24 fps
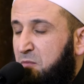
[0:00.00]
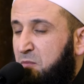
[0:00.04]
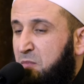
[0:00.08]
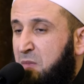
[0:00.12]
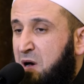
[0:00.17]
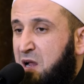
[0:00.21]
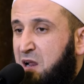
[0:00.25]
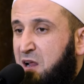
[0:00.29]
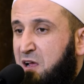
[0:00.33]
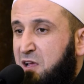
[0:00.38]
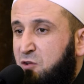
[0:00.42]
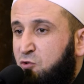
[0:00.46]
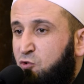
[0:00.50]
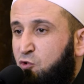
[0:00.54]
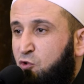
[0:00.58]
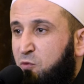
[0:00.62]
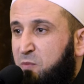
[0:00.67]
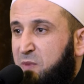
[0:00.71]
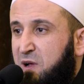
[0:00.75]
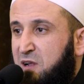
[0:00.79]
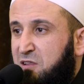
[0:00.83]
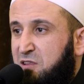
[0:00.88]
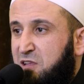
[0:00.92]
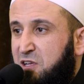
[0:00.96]
ما
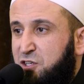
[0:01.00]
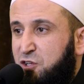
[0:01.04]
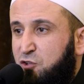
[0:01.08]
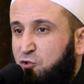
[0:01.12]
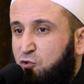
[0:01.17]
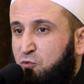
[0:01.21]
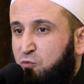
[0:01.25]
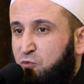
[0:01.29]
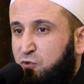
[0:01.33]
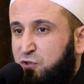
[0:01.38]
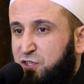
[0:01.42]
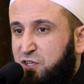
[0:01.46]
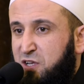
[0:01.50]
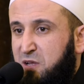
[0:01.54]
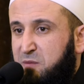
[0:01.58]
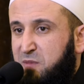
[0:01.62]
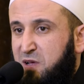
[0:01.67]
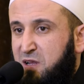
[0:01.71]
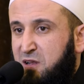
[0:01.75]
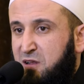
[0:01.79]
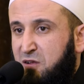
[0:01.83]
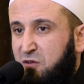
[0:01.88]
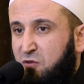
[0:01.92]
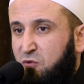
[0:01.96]
رايكم ان تجدوا
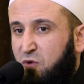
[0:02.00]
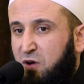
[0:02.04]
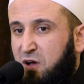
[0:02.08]
مسلما